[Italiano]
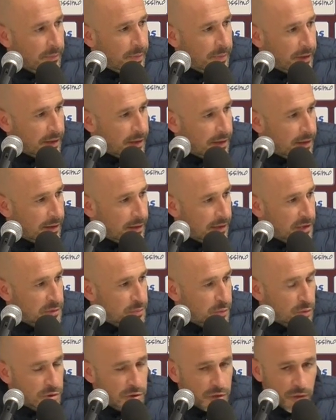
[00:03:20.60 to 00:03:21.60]
per
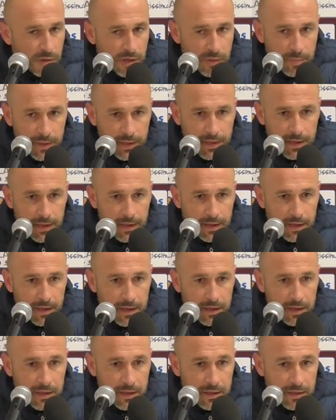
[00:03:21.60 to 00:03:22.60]
l'espulsione
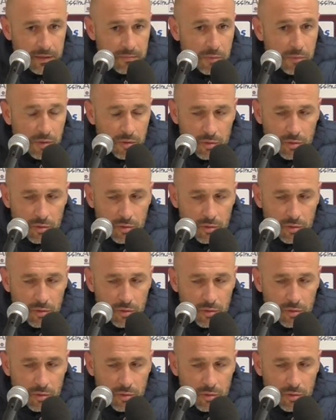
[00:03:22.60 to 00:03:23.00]
perché boh,